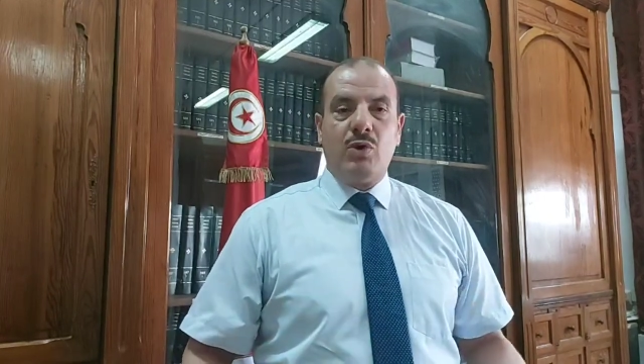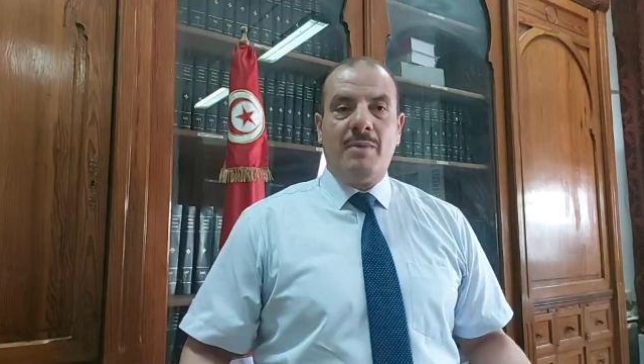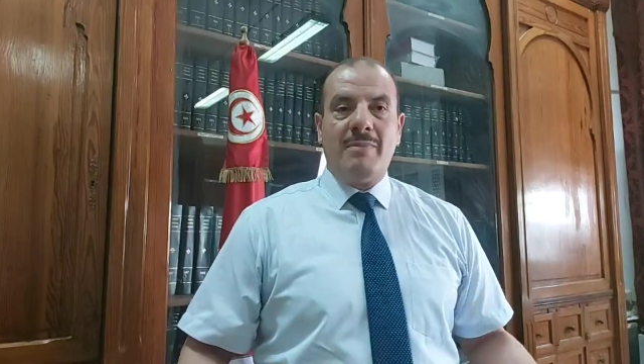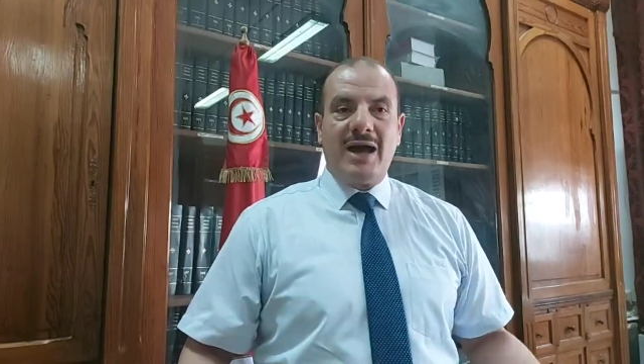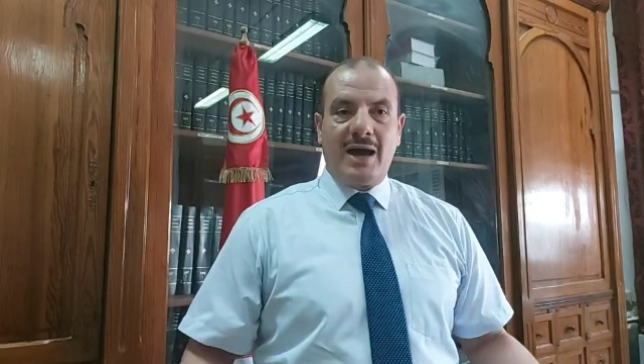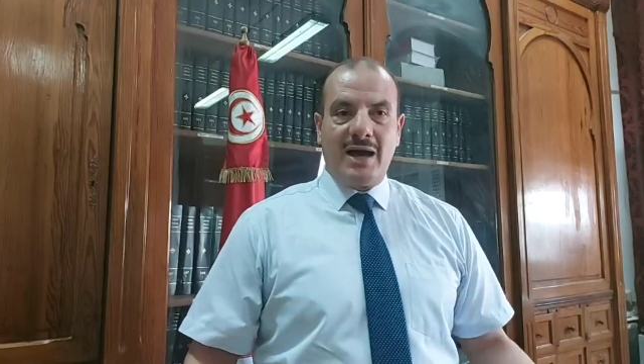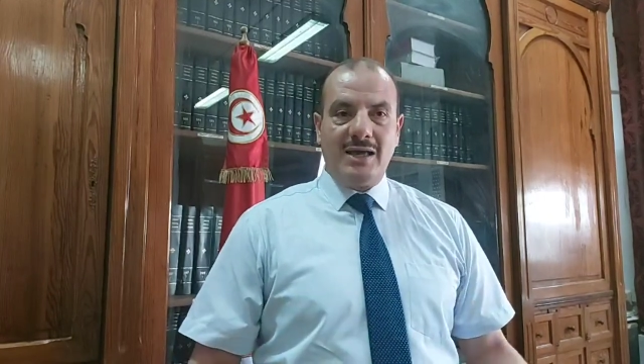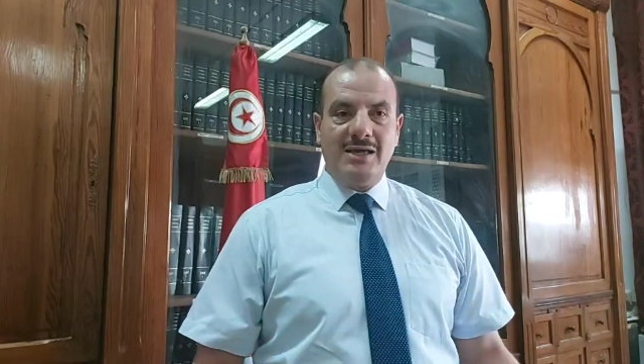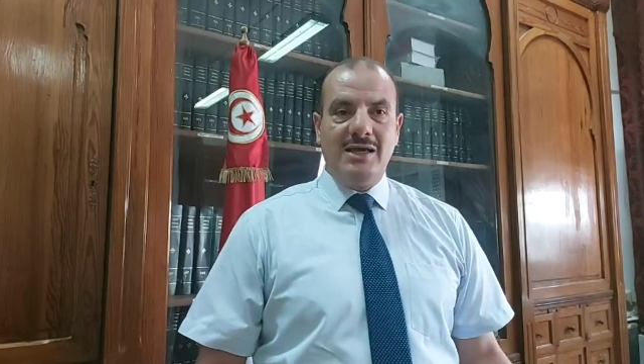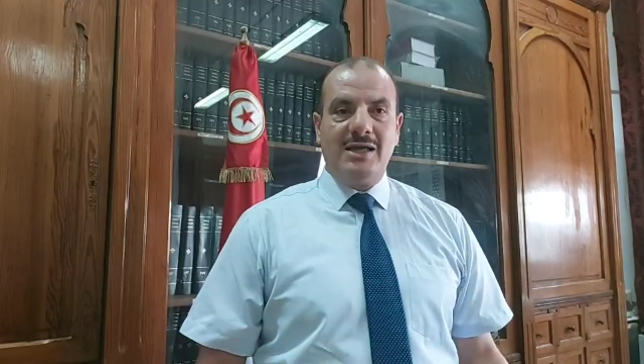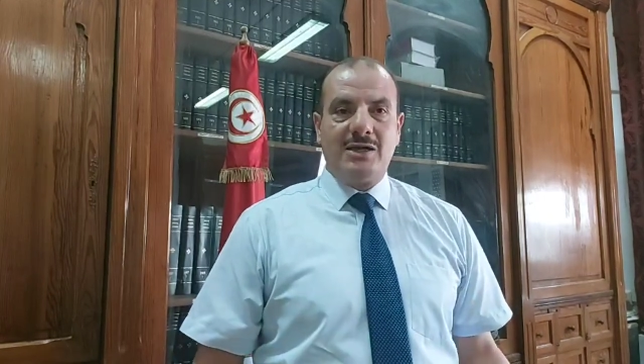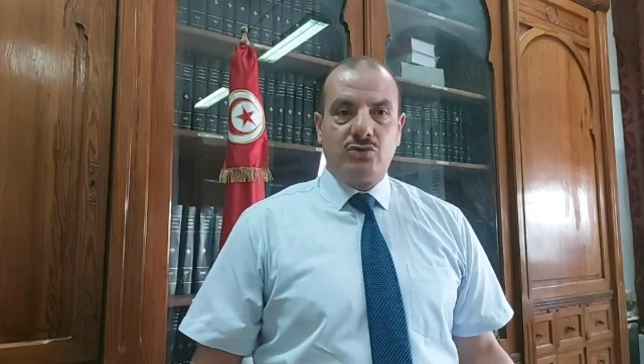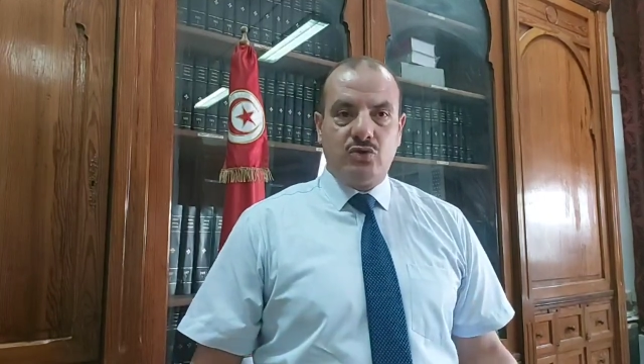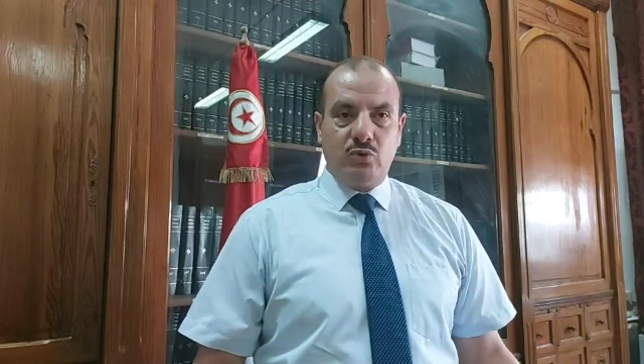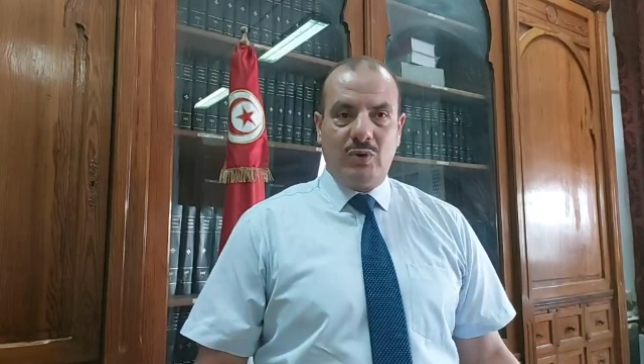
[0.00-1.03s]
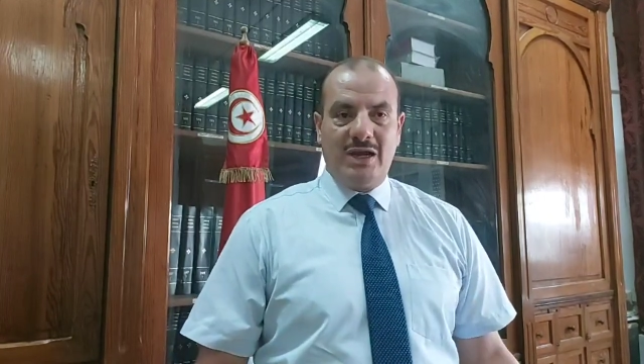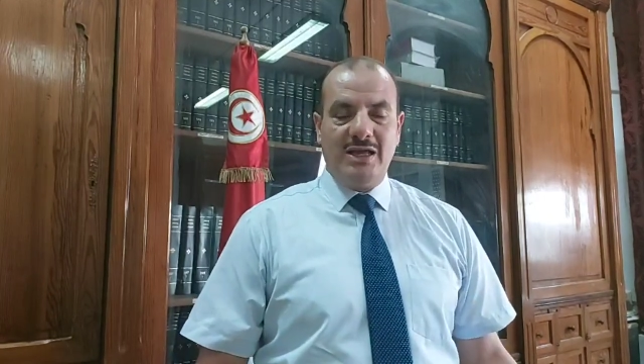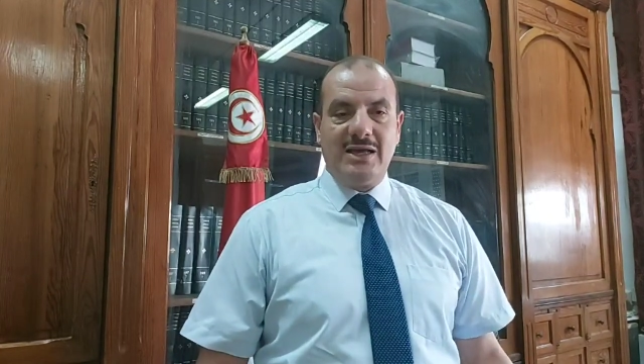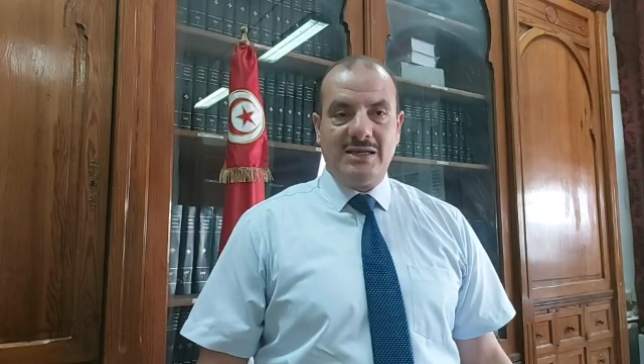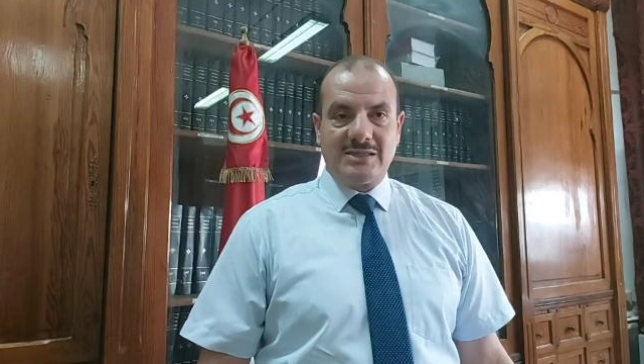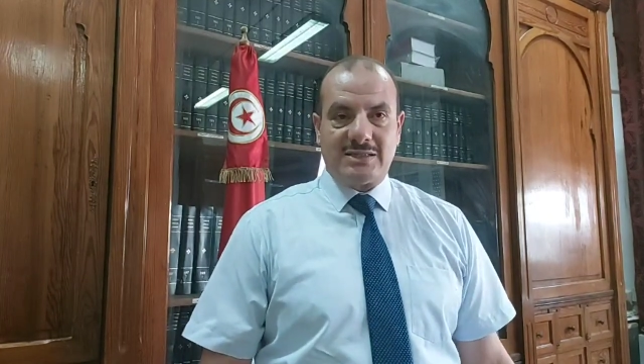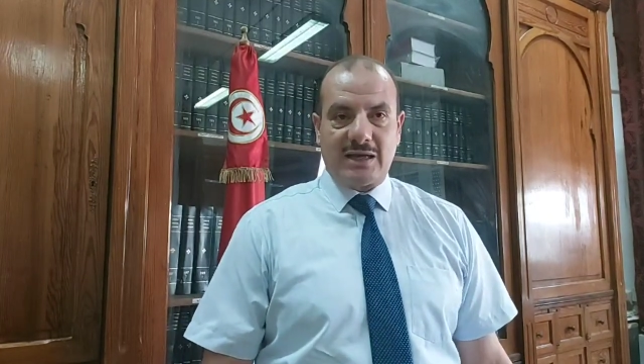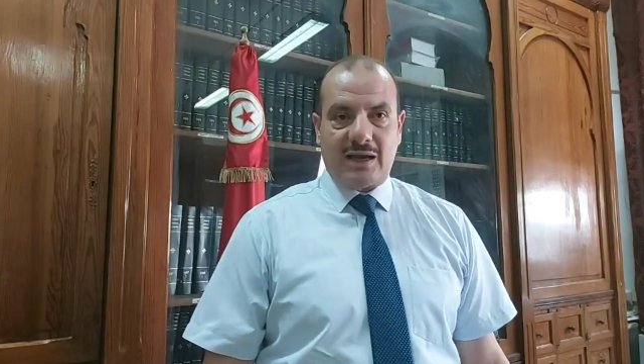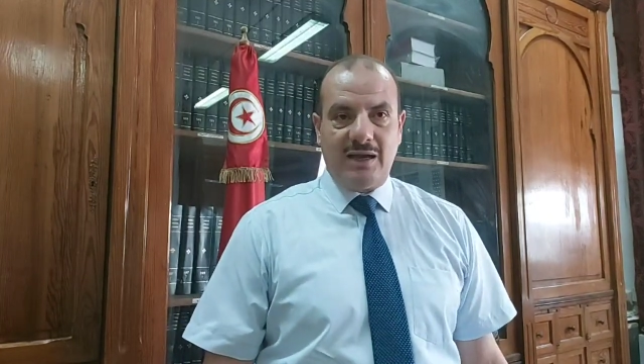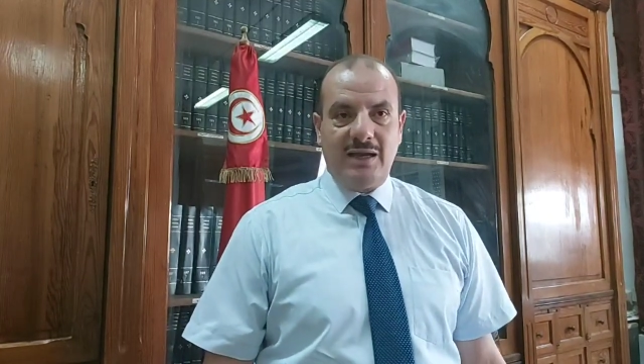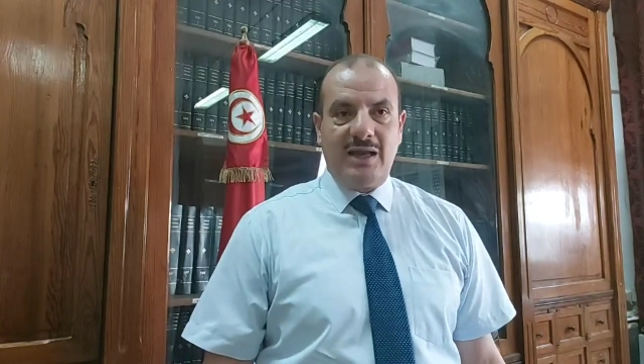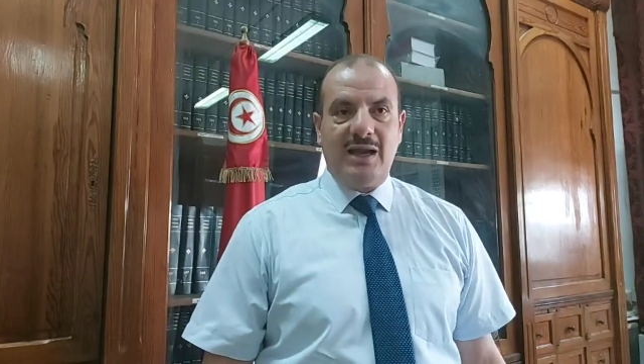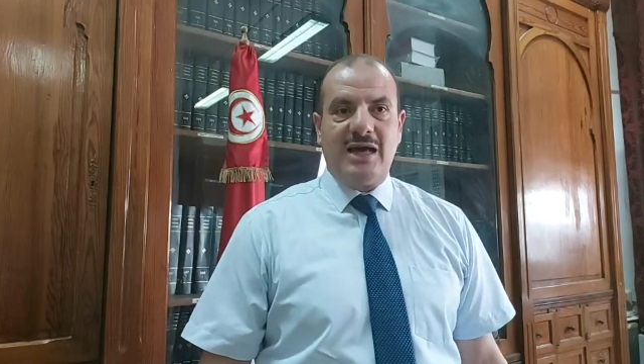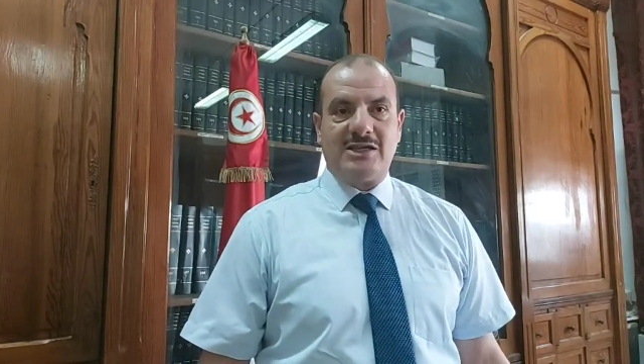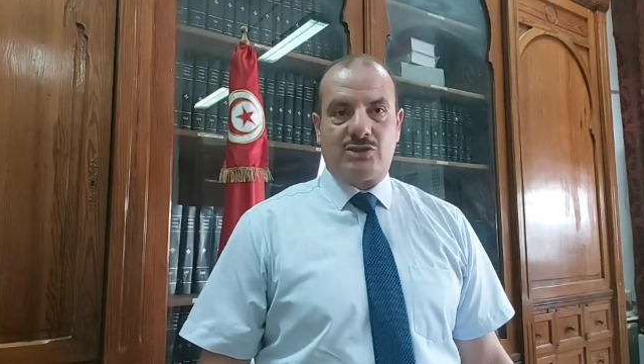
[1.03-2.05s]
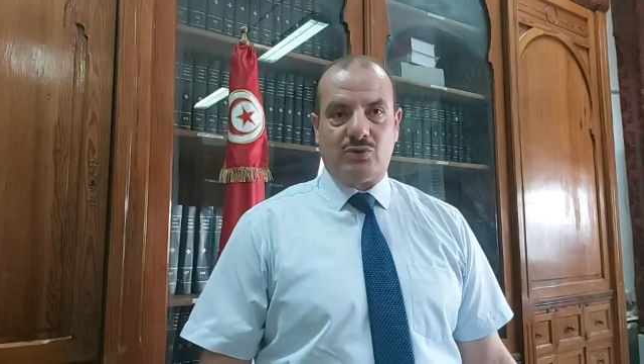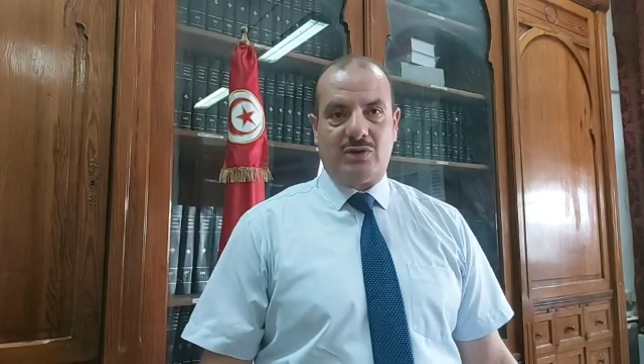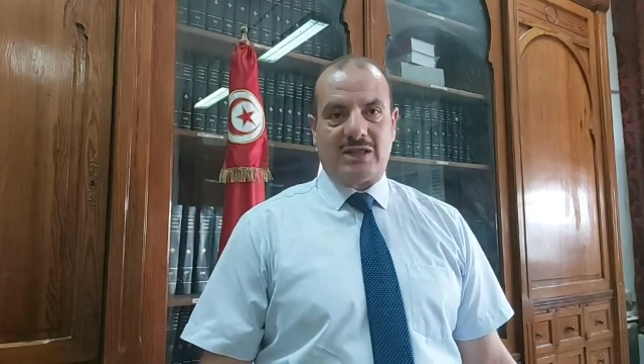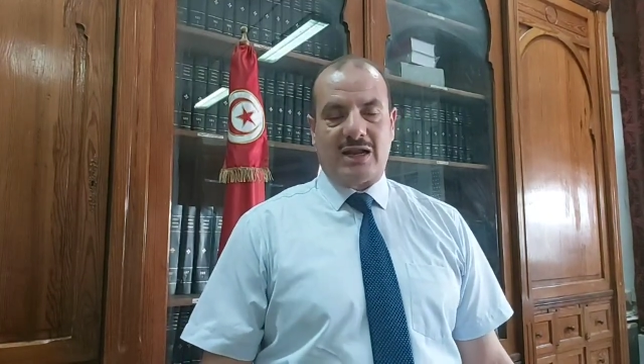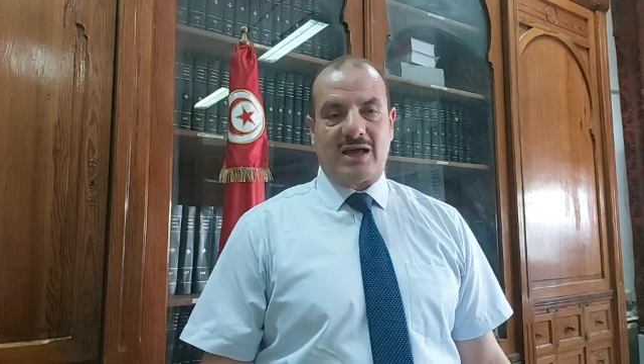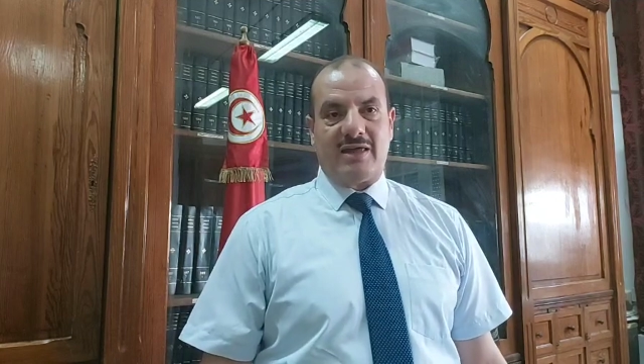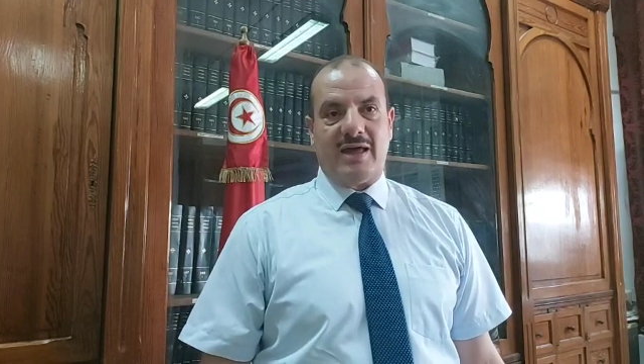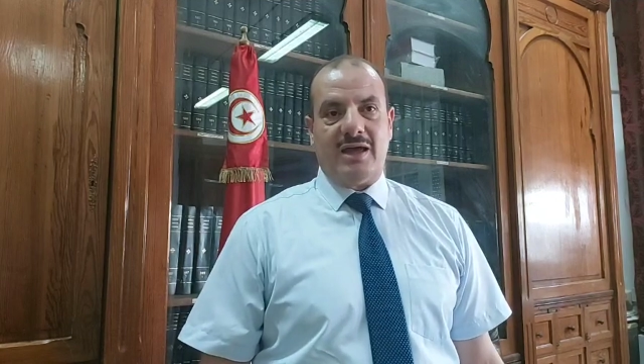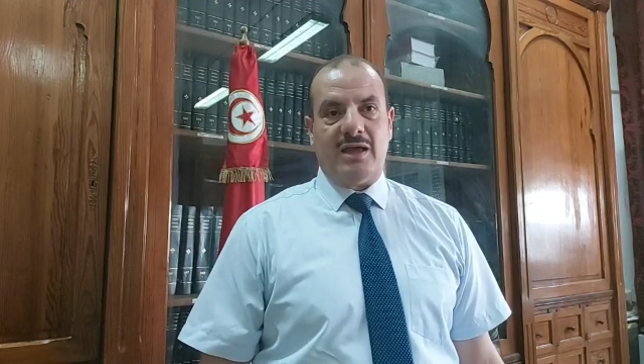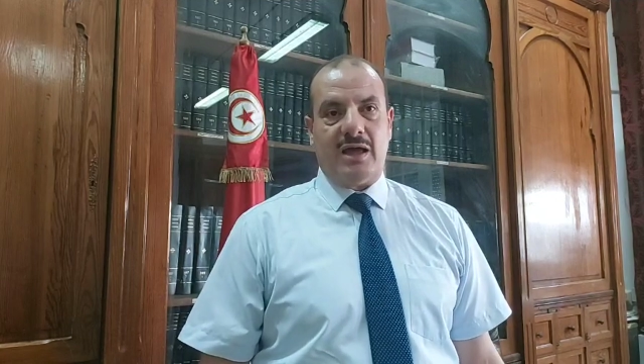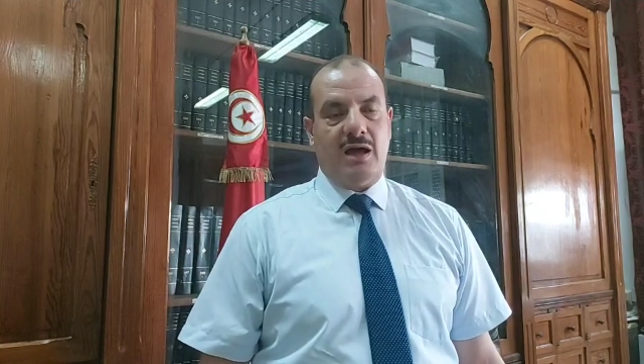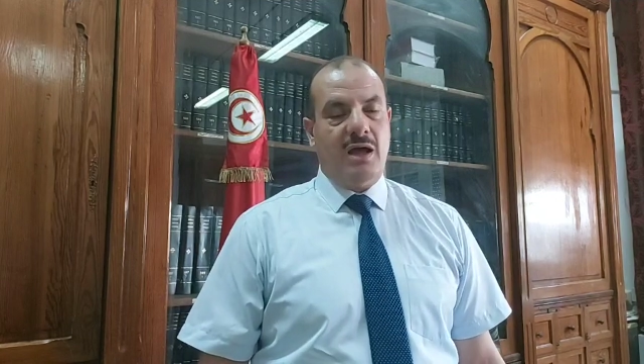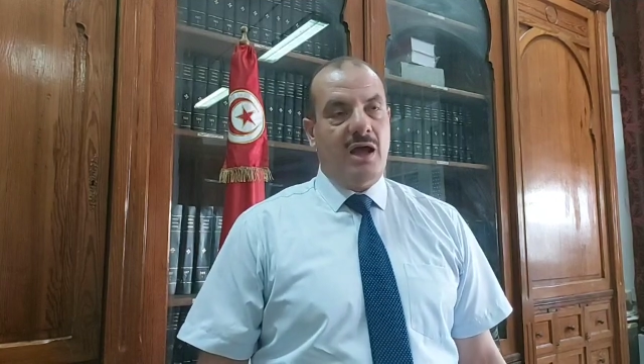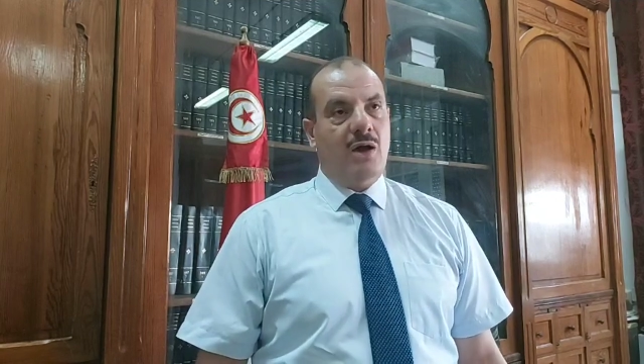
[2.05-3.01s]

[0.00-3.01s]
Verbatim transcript: ومعايير الدولية لاستقلال السلطة القضائية